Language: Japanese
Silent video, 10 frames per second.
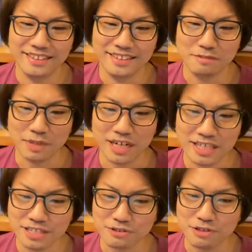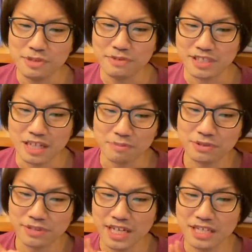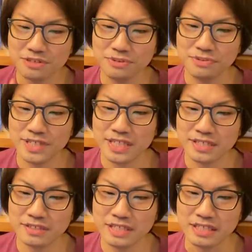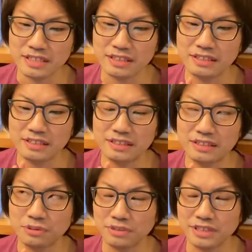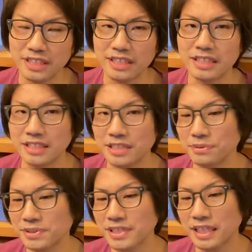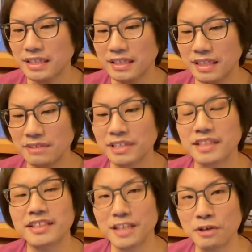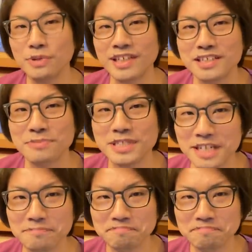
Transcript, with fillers: まあ、歌詞の意味はサビの最初のフレーズに特に丁寧に気を使って歌っていたように感じました。